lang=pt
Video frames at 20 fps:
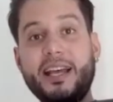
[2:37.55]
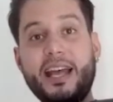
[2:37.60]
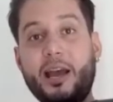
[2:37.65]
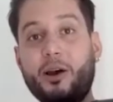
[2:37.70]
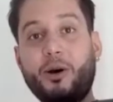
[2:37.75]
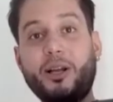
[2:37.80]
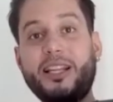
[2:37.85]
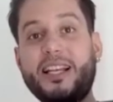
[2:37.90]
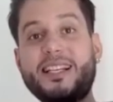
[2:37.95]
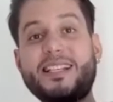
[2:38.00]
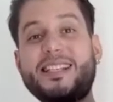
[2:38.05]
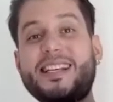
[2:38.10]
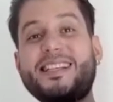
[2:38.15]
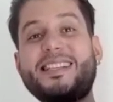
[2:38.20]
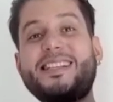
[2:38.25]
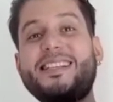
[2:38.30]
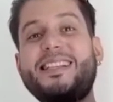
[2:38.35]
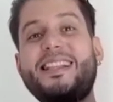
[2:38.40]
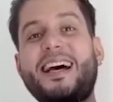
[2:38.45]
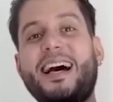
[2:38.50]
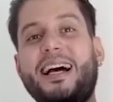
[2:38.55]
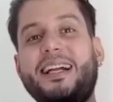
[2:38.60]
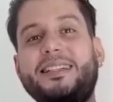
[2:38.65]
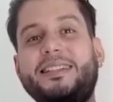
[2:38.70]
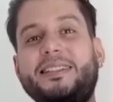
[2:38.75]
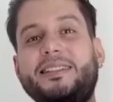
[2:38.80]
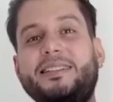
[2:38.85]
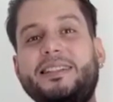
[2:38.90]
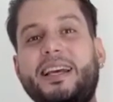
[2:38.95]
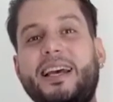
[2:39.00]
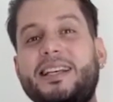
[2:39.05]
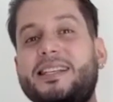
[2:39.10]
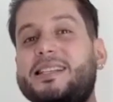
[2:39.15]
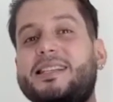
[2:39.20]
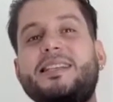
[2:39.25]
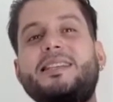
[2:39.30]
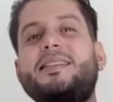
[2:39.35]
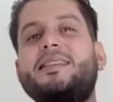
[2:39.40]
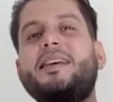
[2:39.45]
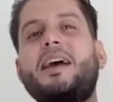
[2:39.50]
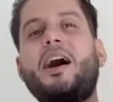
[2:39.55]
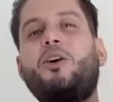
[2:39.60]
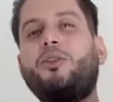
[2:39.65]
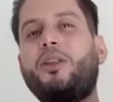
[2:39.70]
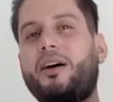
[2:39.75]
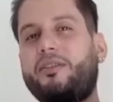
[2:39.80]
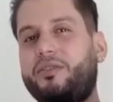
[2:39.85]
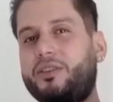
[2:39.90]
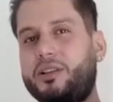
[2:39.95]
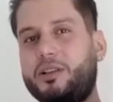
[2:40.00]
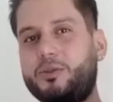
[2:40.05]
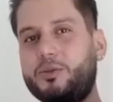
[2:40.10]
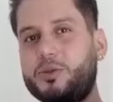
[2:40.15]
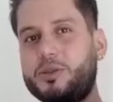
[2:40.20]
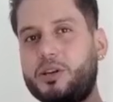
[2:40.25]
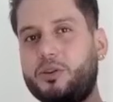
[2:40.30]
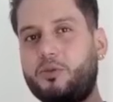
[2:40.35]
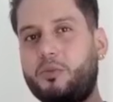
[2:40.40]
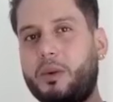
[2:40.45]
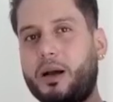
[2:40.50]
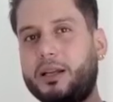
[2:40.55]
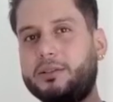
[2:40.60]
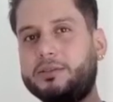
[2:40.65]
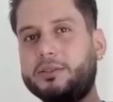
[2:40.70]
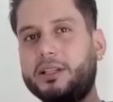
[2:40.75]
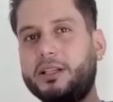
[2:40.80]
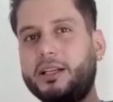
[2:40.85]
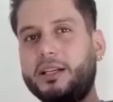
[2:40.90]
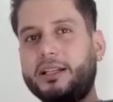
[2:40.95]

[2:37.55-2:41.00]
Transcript: é uma necessidade essencial na vida do ser humano,